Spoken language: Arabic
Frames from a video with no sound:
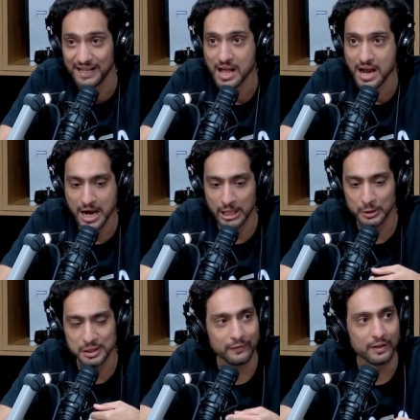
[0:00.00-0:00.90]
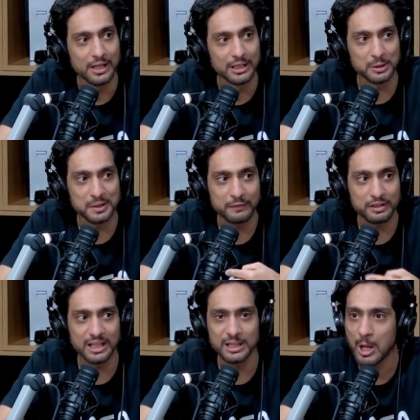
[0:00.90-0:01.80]
التكنيك تصرف
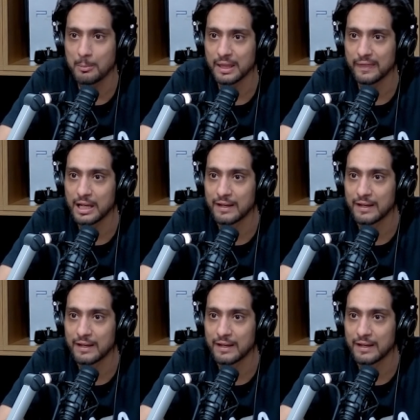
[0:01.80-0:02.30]
دينار تلقاهم 3000